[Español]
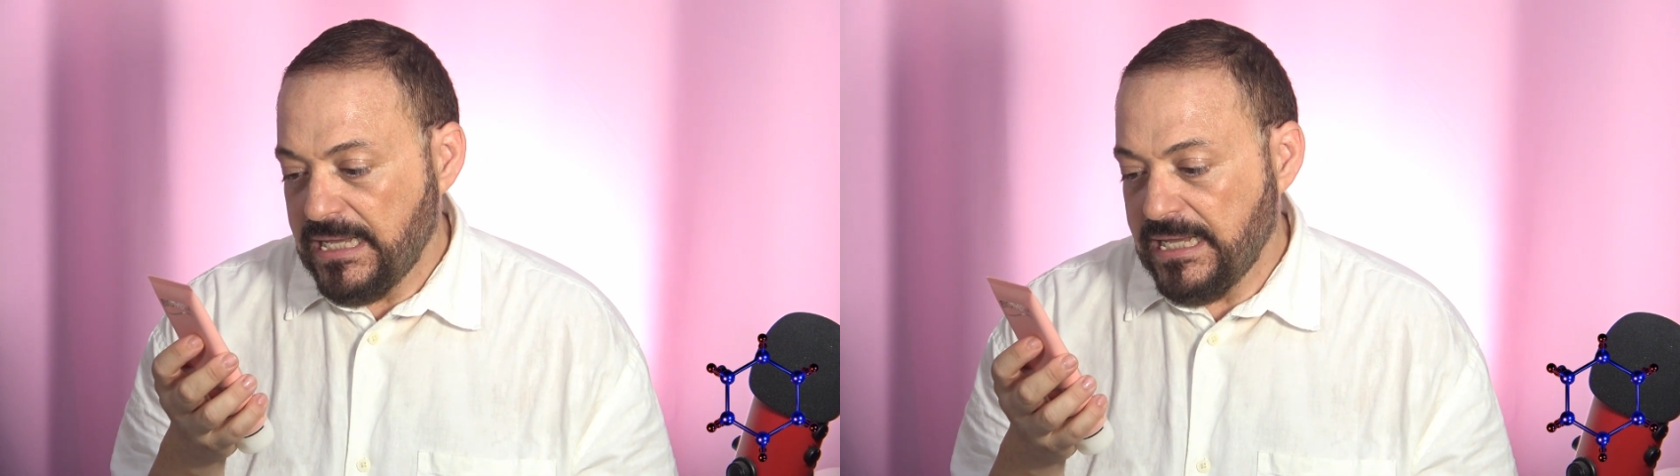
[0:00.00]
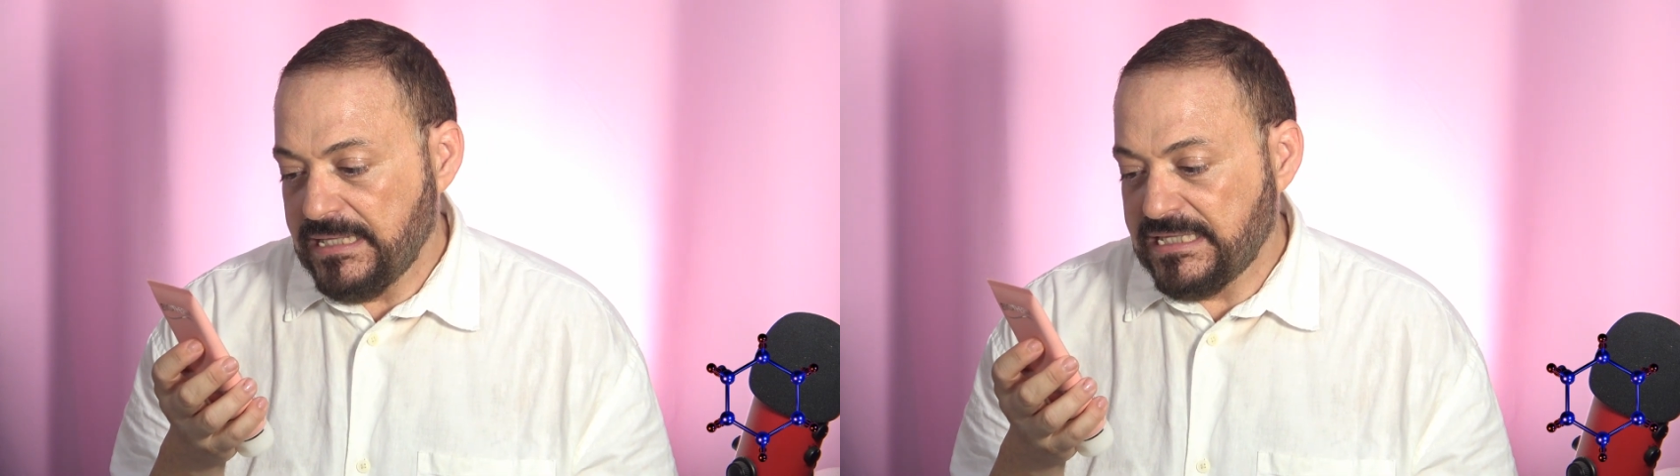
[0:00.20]

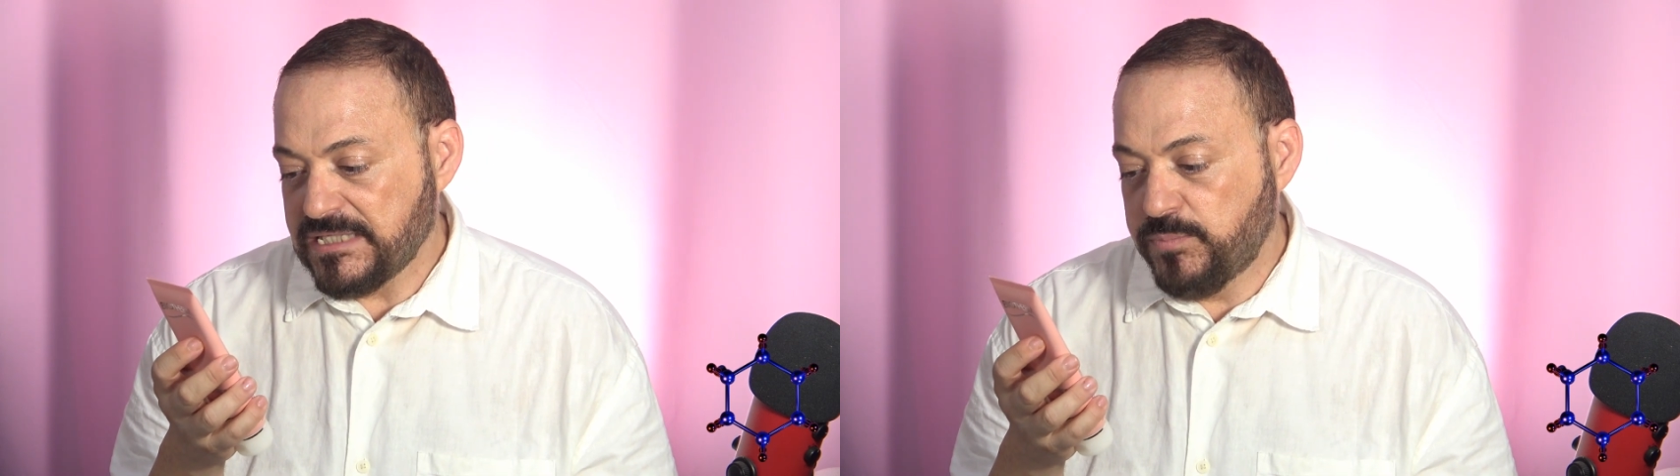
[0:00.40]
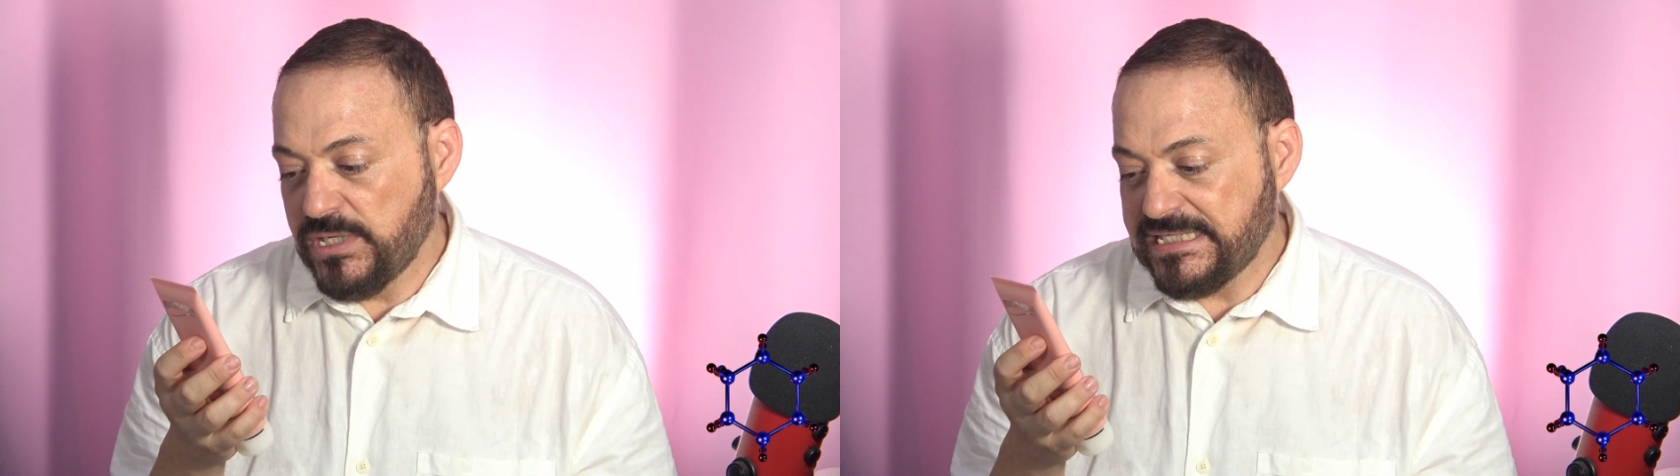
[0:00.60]
Eh,
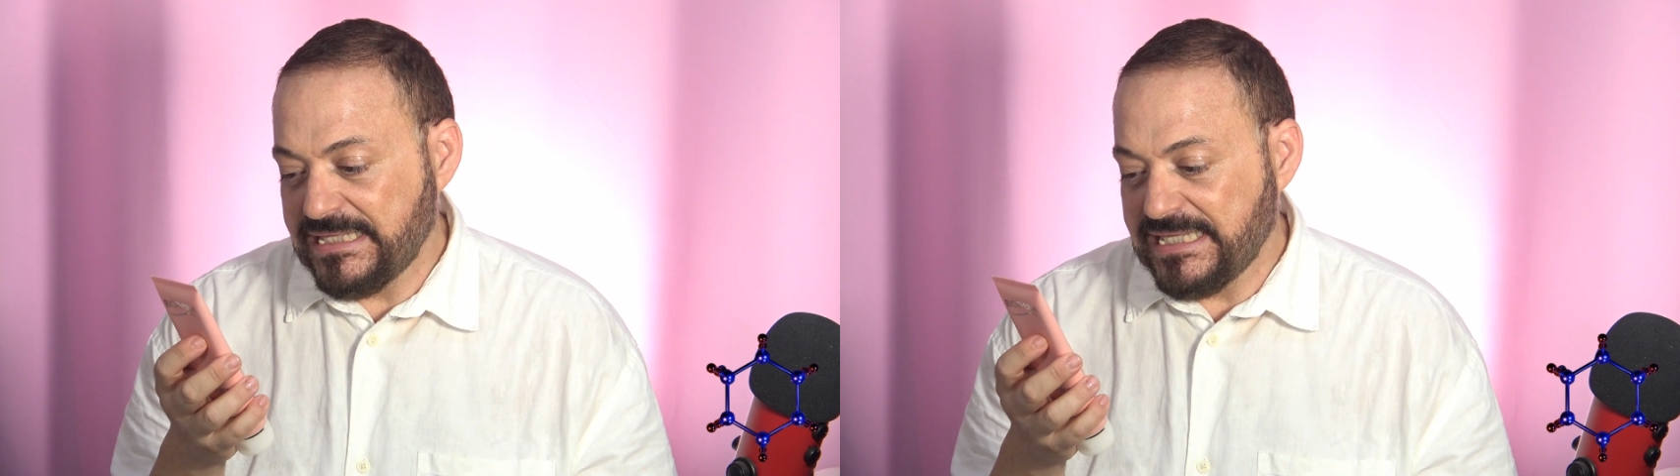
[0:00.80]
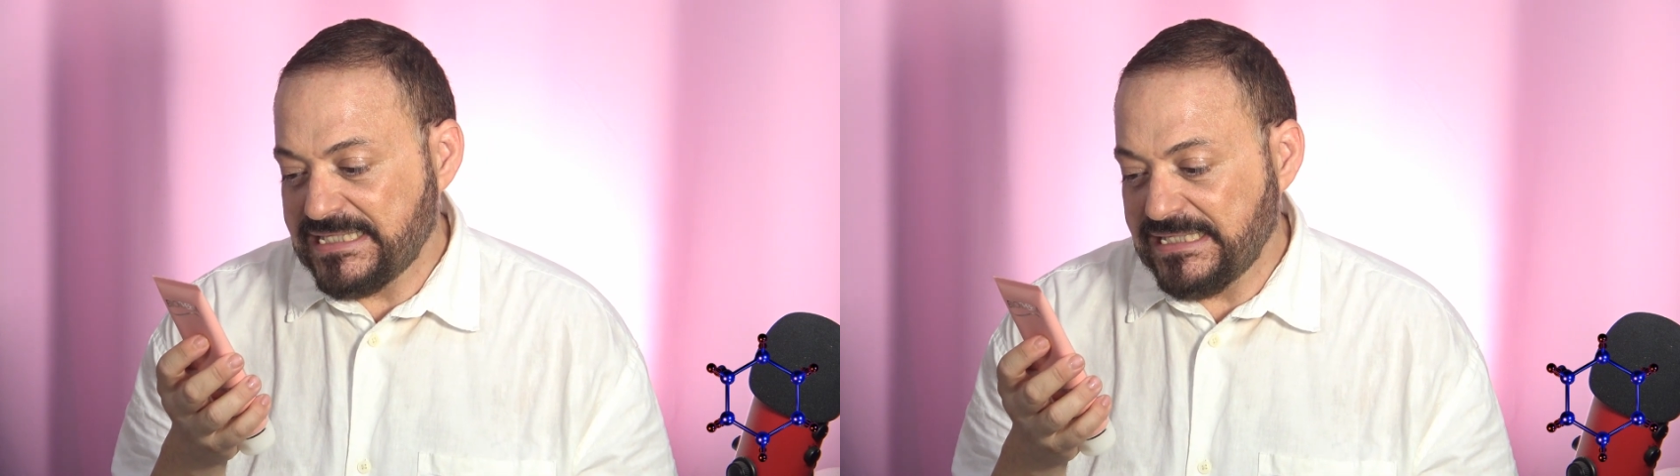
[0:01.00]

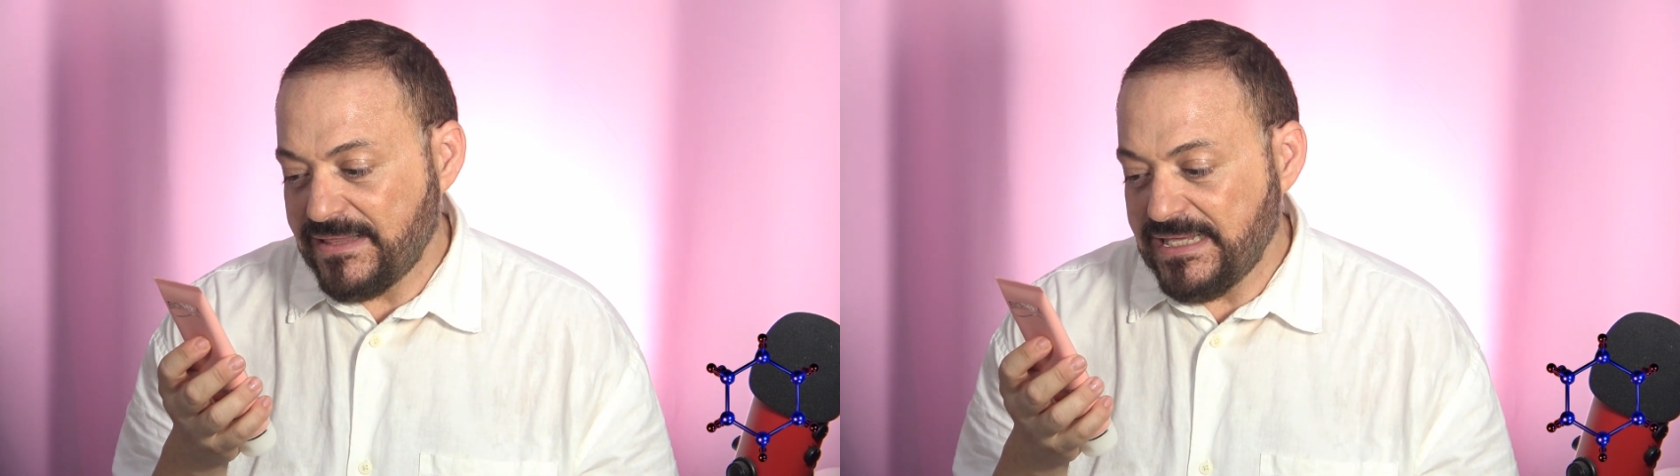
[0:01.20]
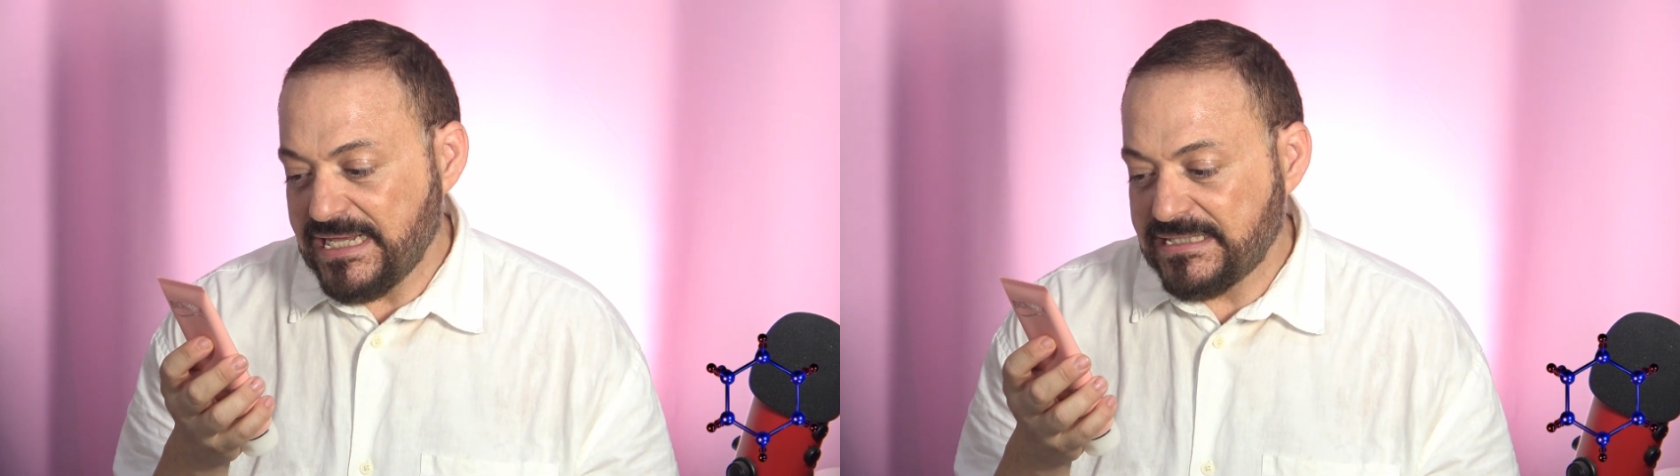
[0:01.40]
después de
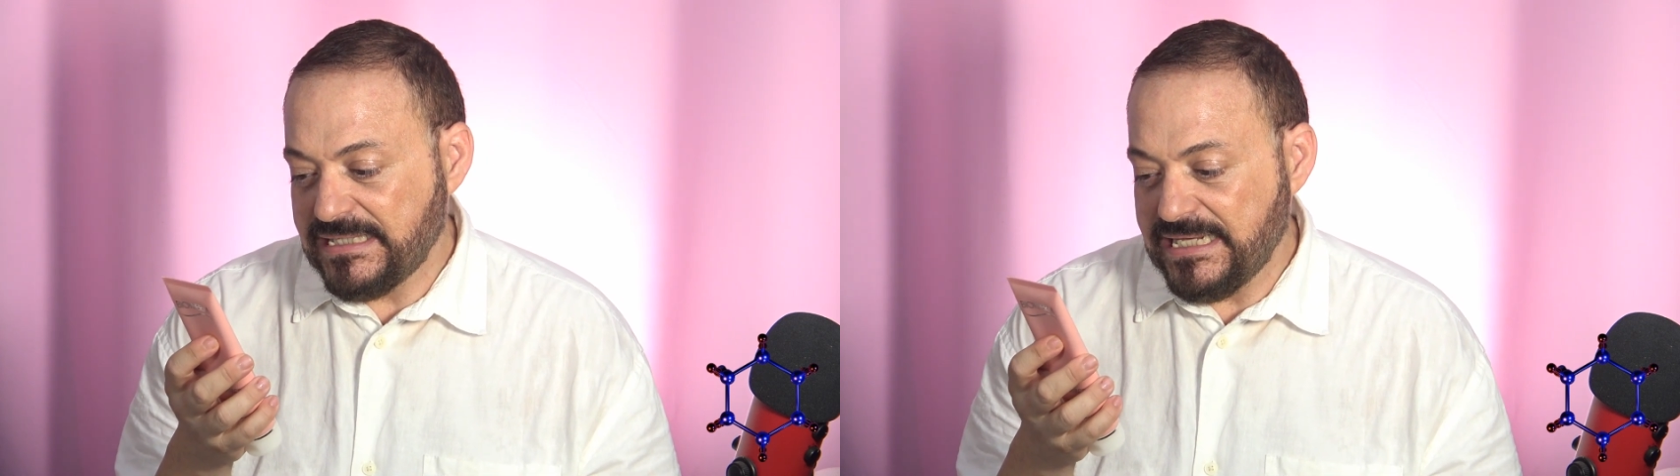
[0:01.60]
7 días